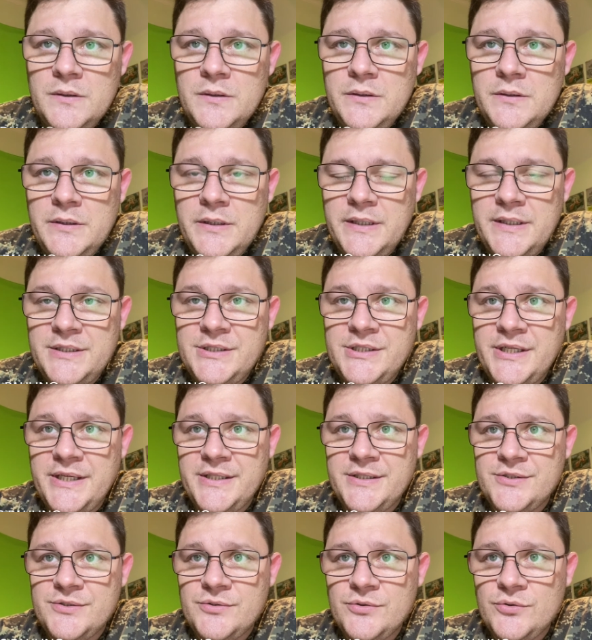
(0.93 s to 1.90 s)
E aí,
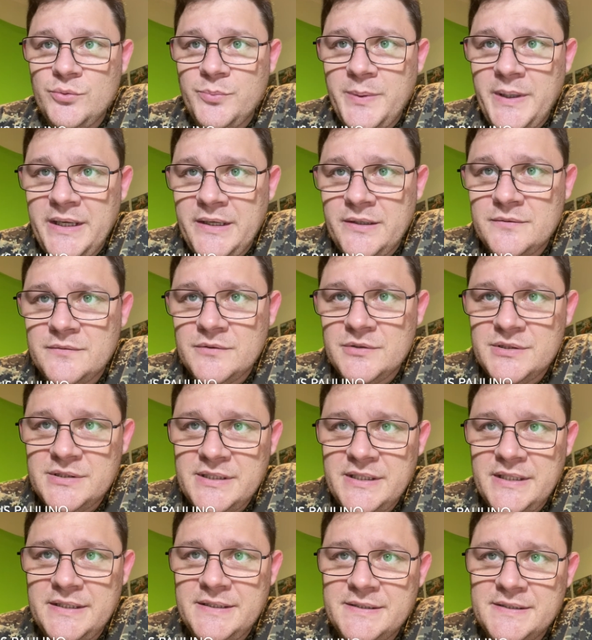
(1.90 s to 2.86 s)
gente, tudo bem com
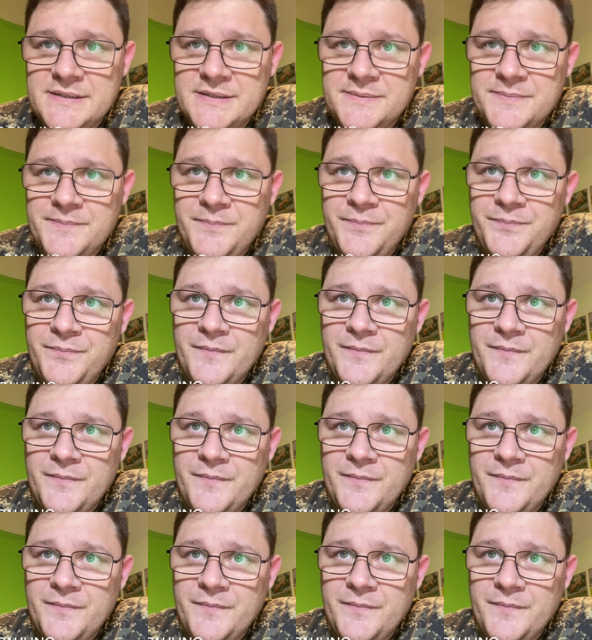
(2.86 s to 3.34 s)
vocês?